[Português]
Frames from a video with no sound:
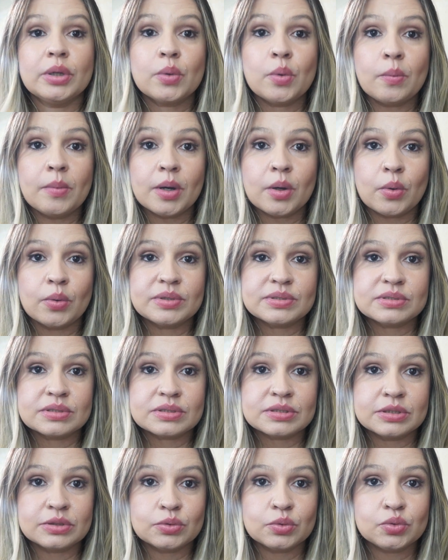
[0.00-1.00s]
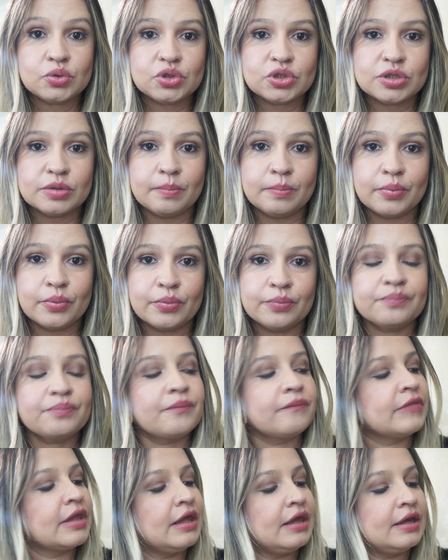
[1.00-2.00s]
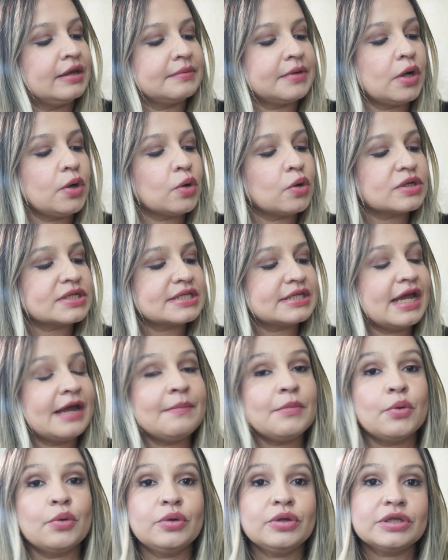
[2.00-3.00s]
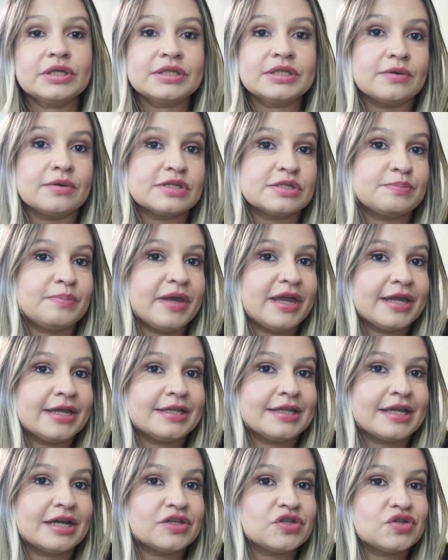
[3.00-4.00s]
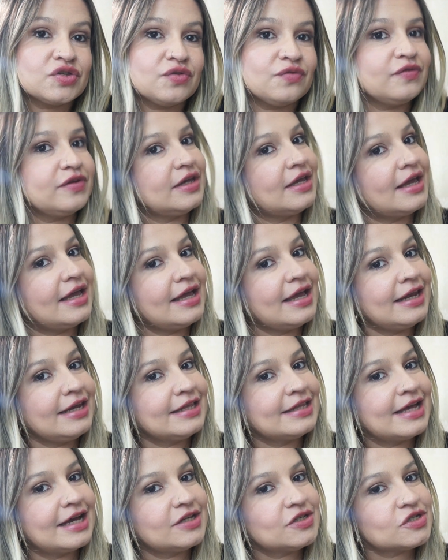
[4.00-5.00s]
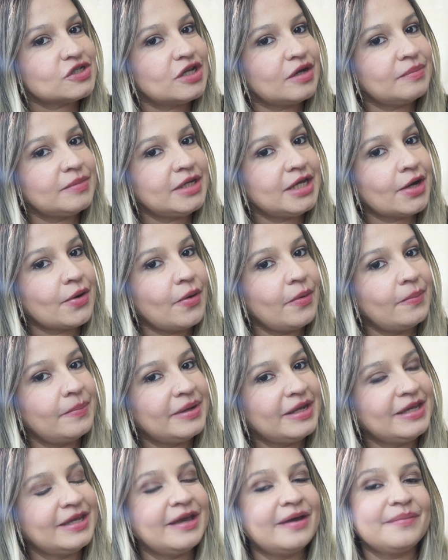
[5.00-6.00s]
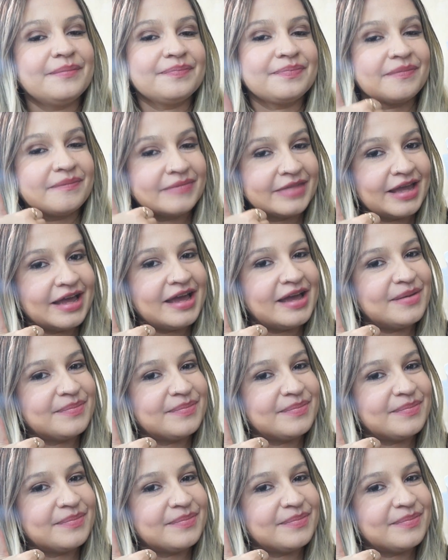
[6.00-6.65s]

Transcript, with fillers: alguma coisa assim do tipo. Então eu gostei muito, expectativa e realidade da minha comprinha é